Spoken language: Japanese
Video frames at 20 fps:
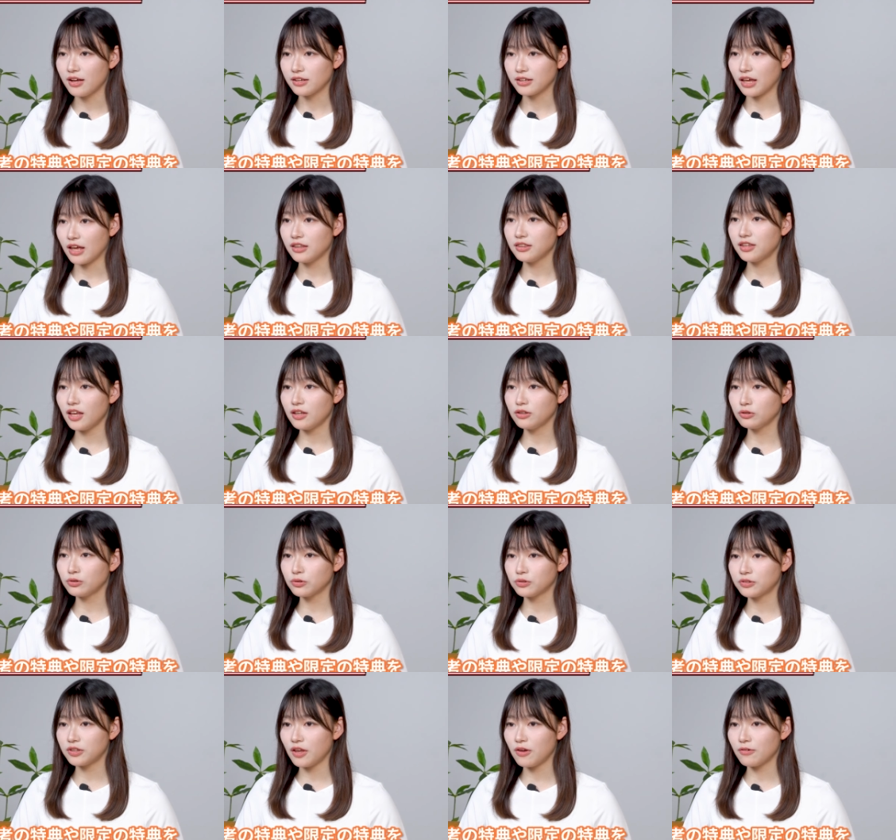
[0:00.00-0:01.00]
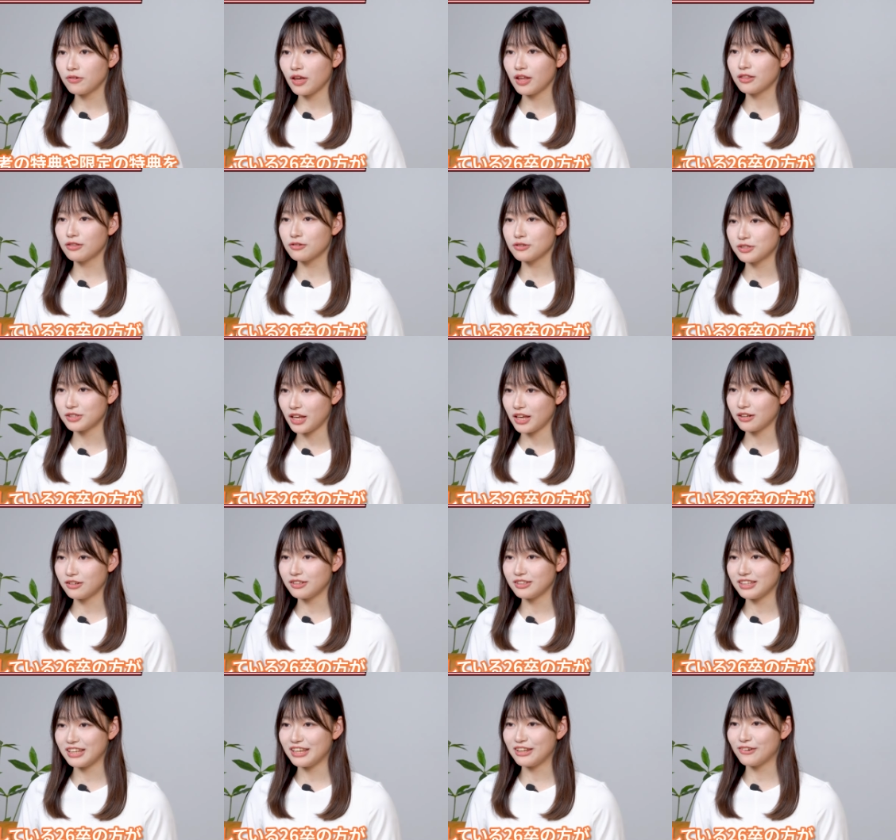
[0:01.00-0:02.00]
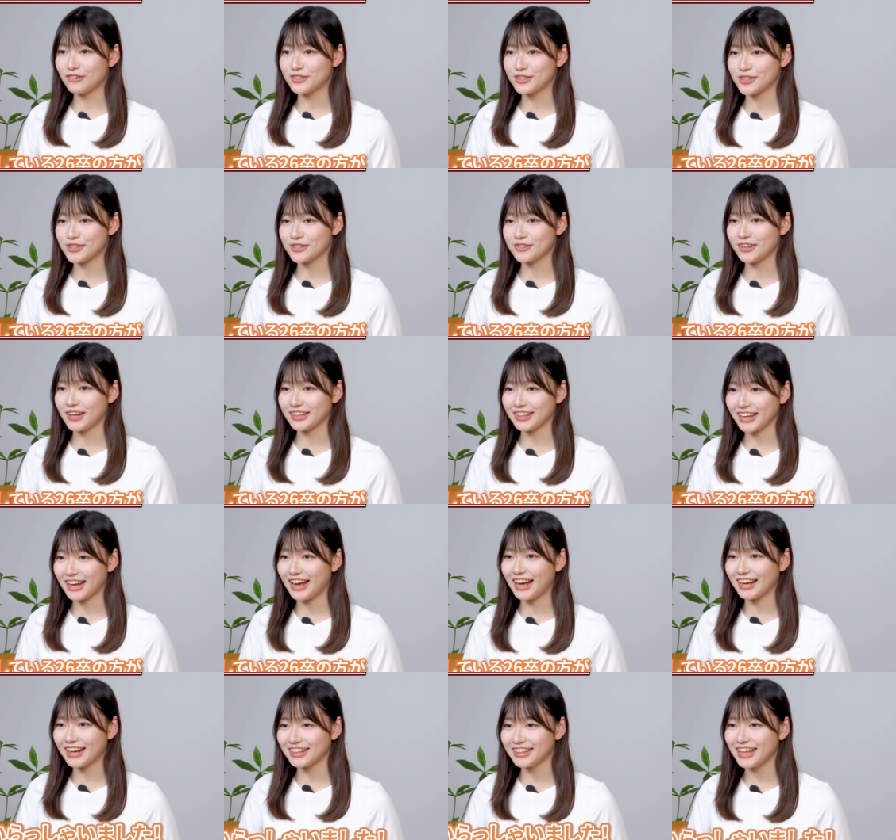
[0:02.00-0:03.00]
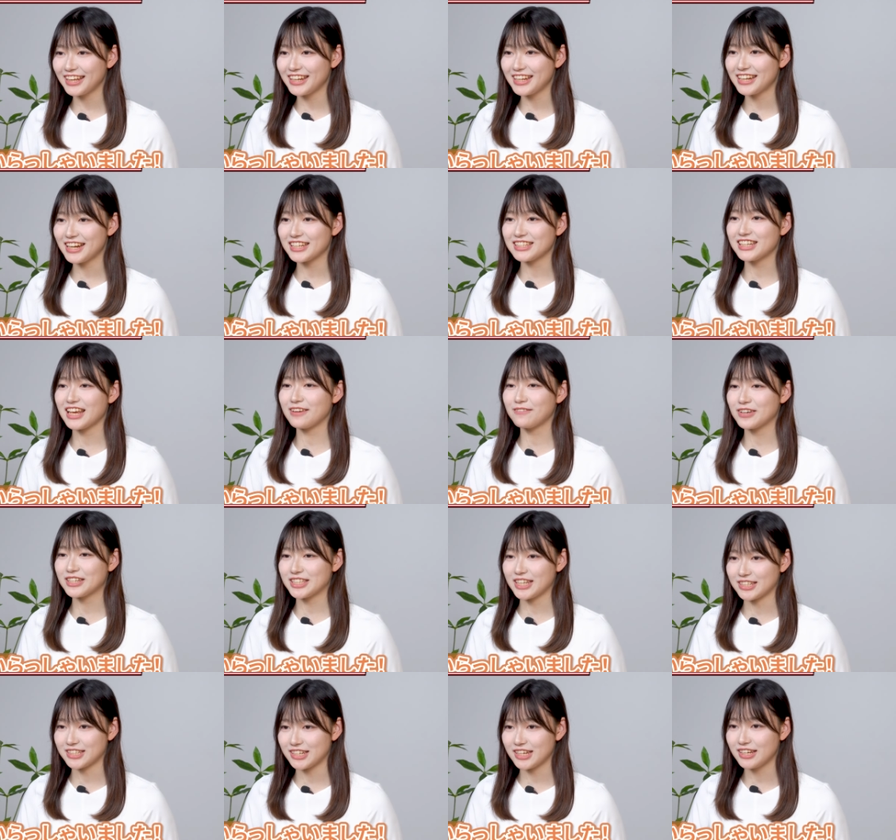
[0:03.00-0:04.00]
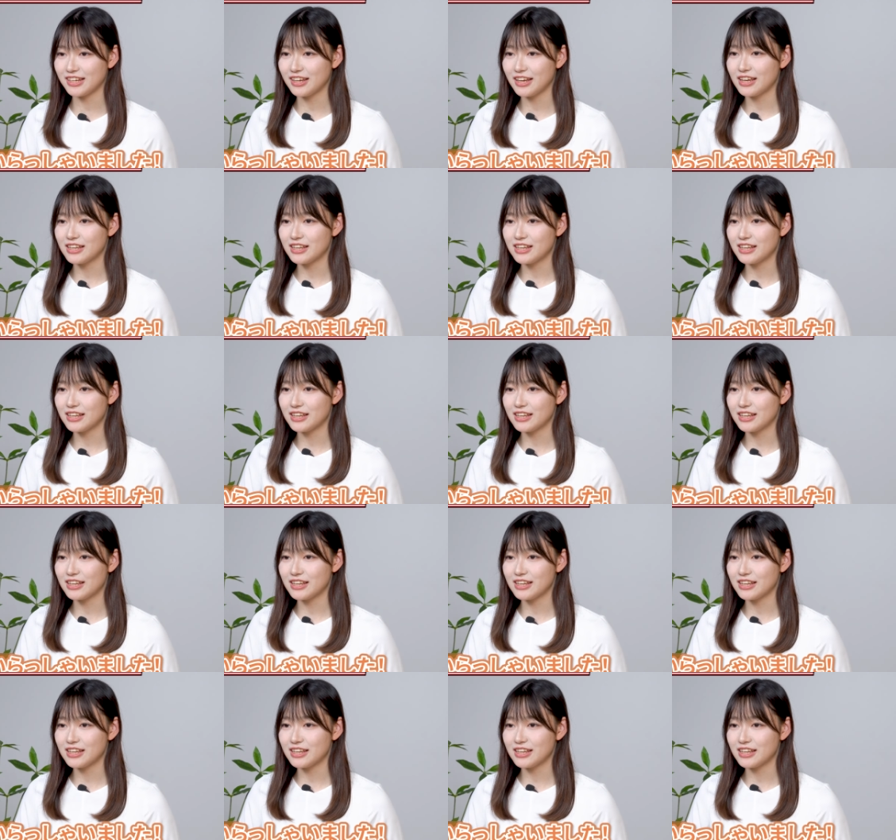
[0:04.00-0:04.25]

限定の特典をゲットしている26卒の方がかなりいらっしゃいましたし